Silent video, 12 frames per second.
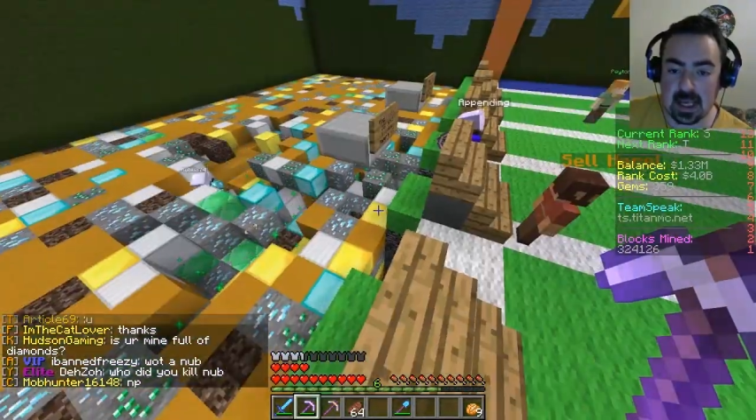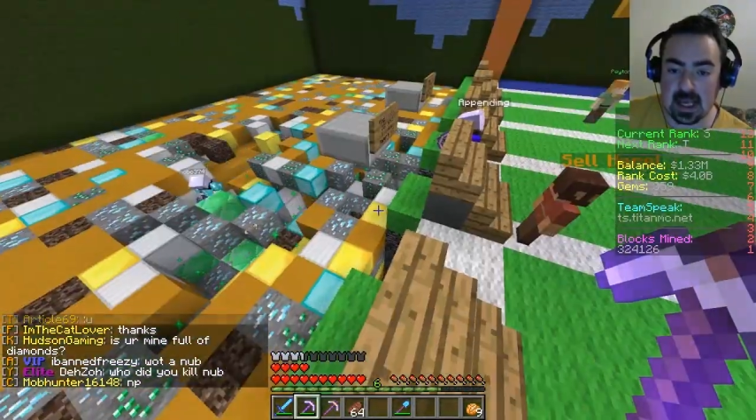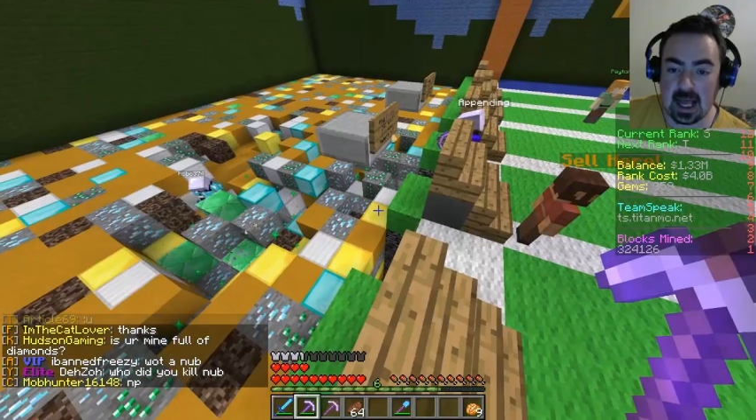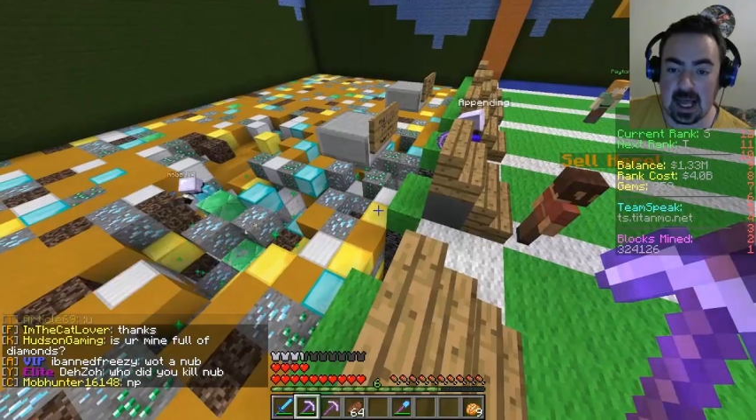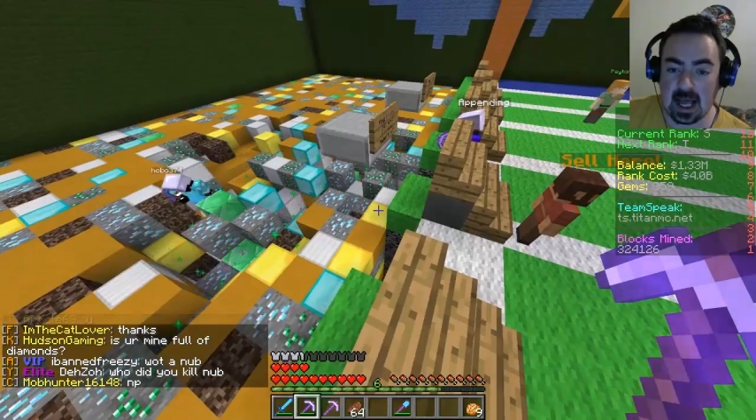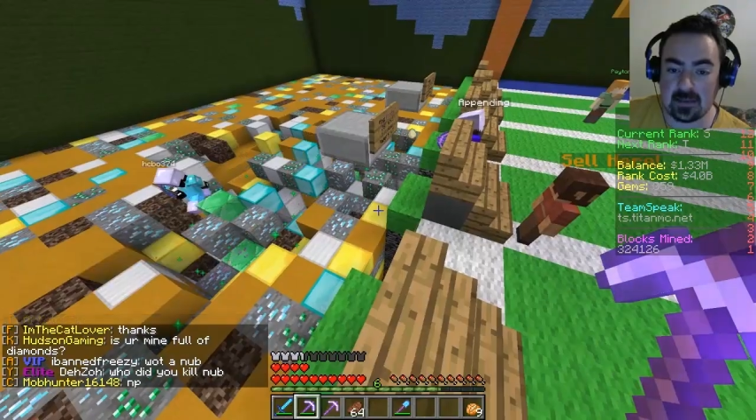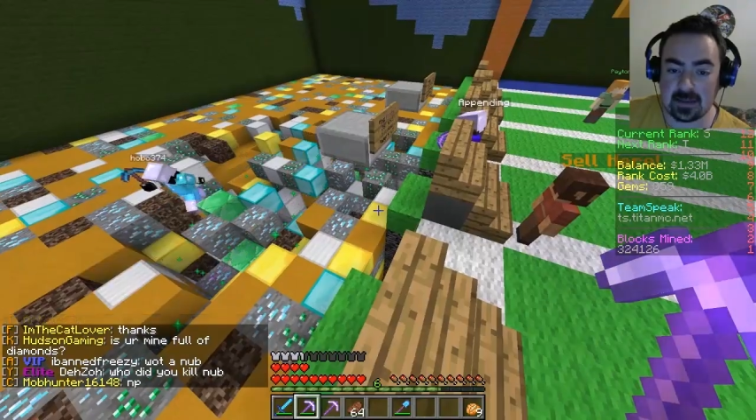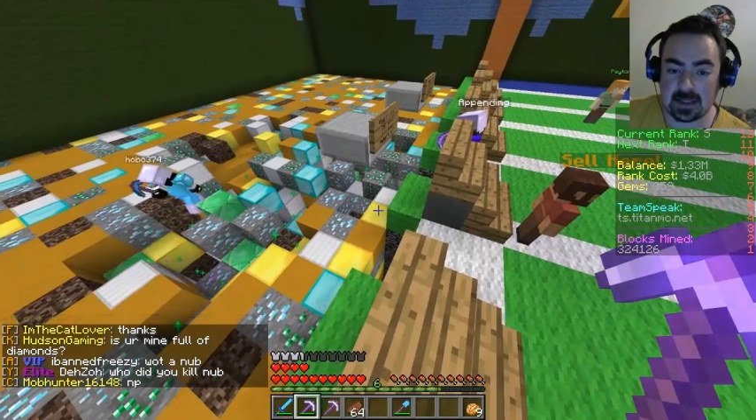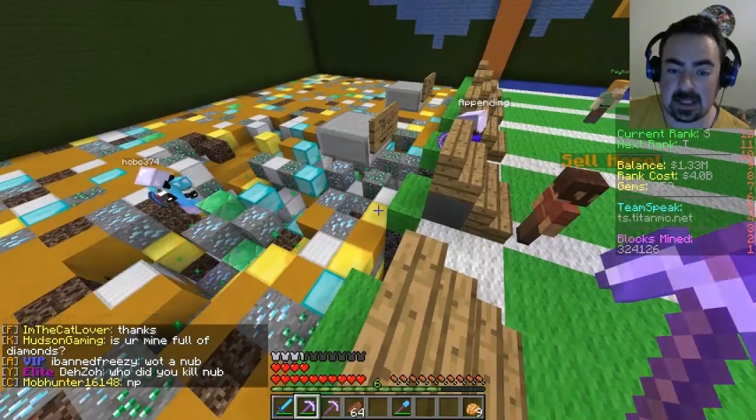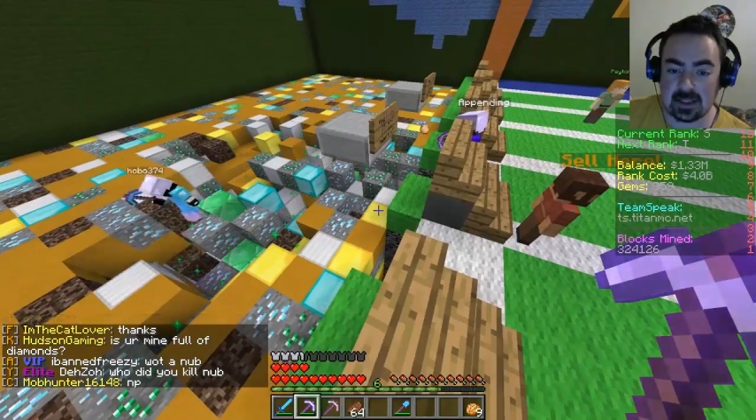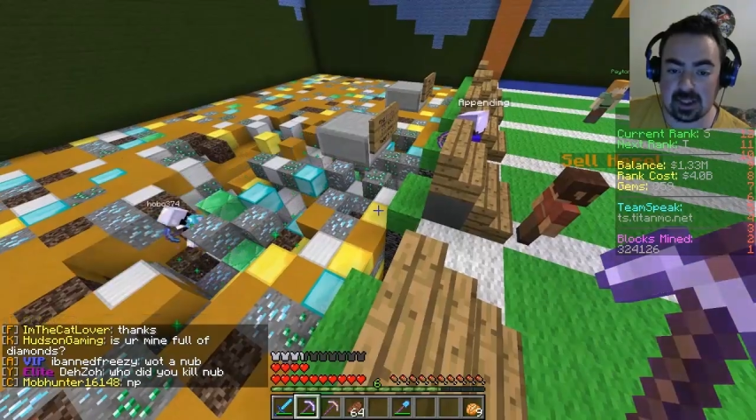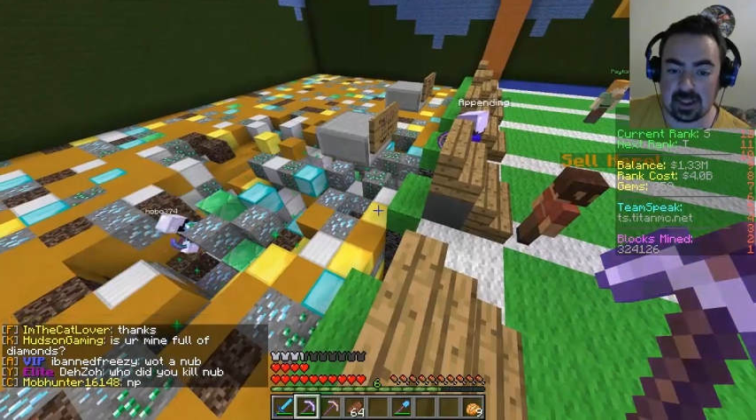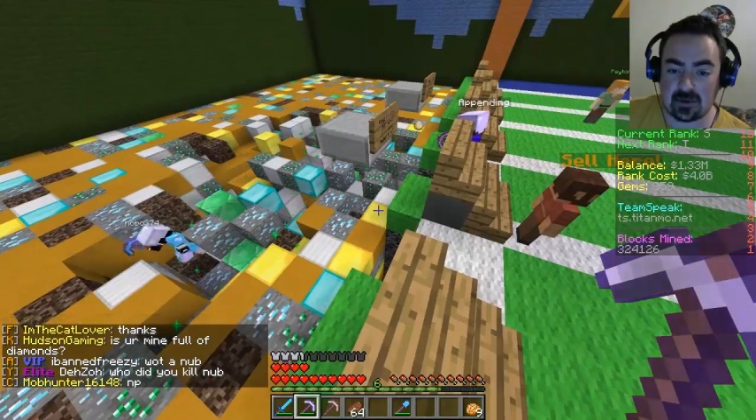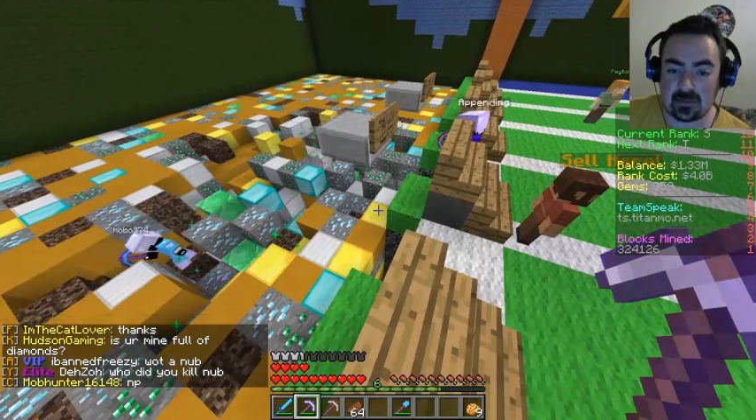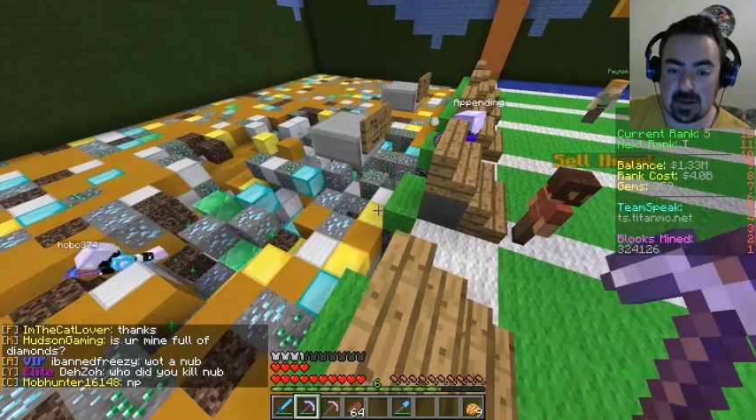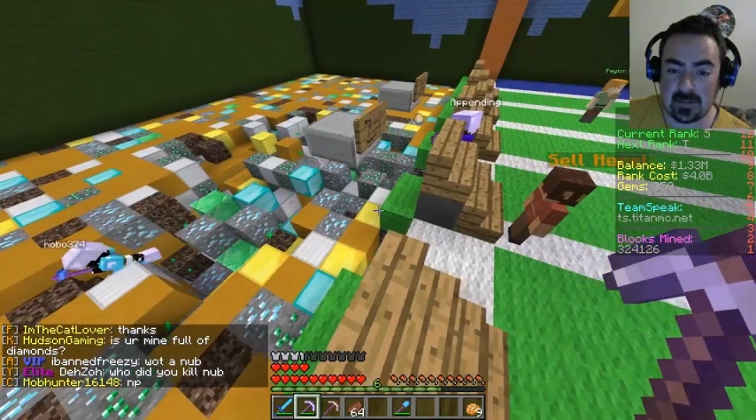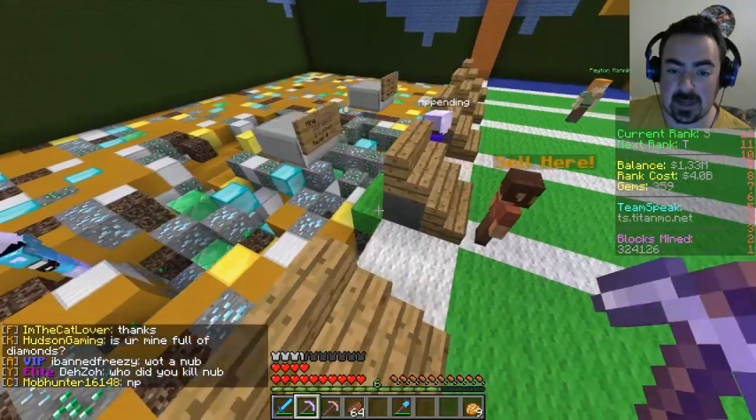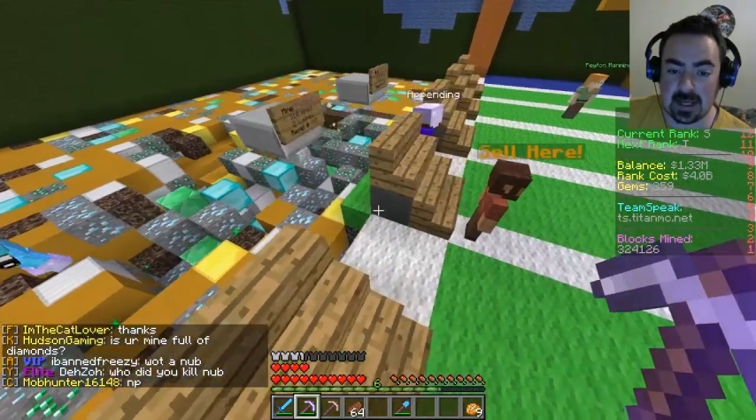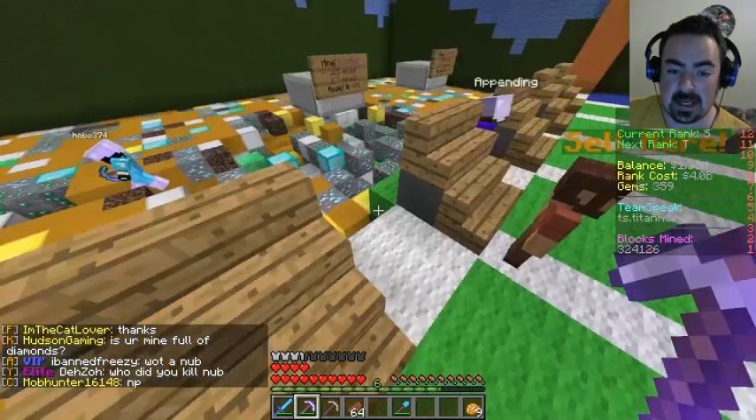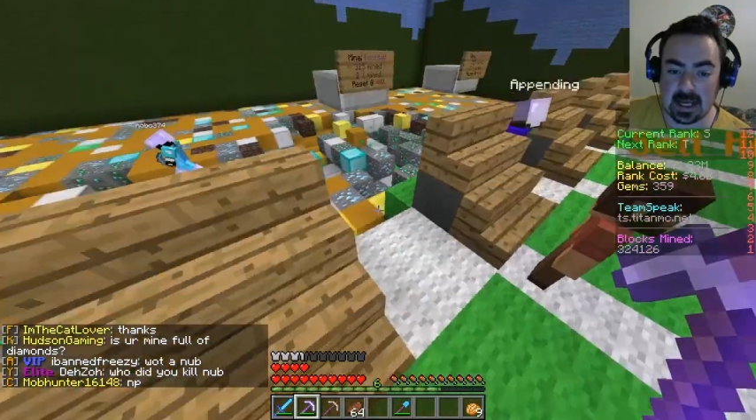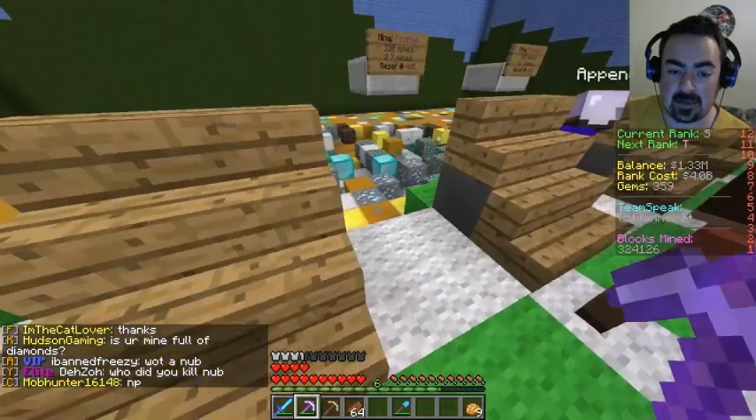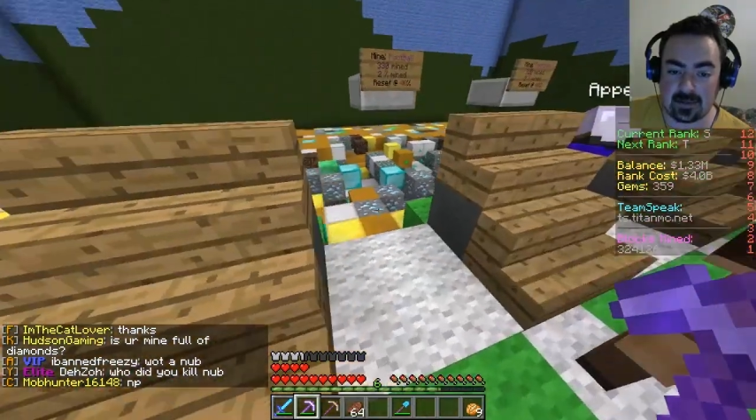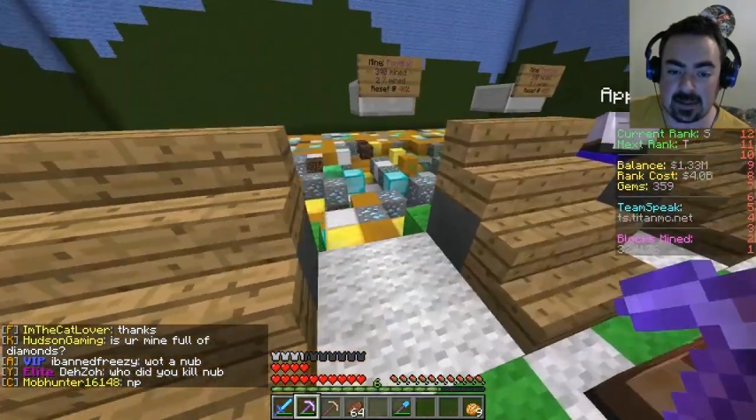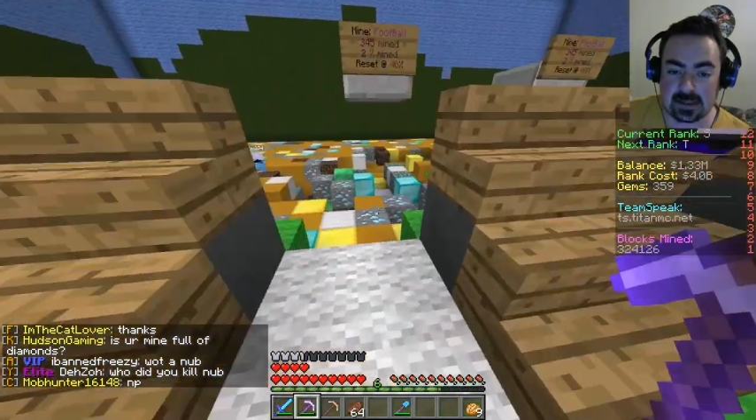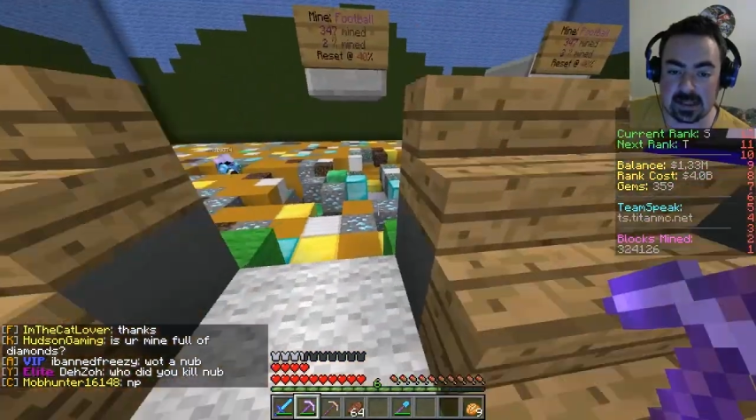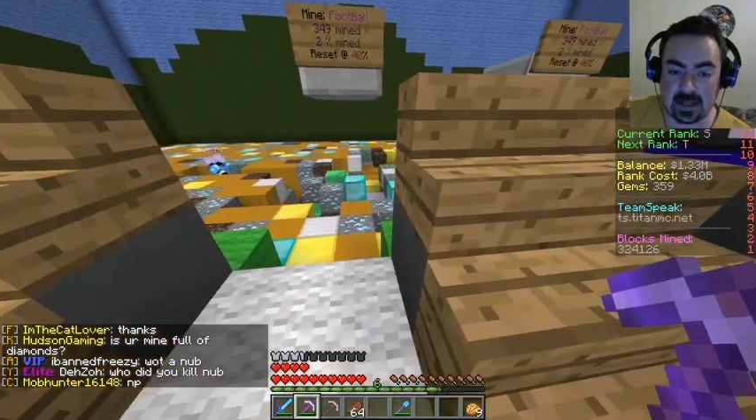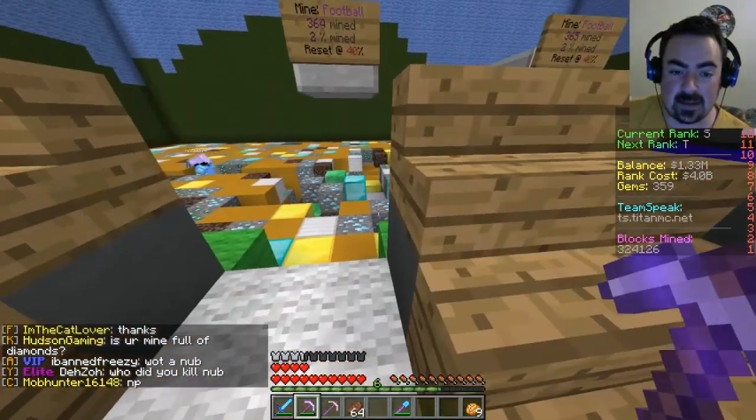Ah, perché la gente ormai picca in questa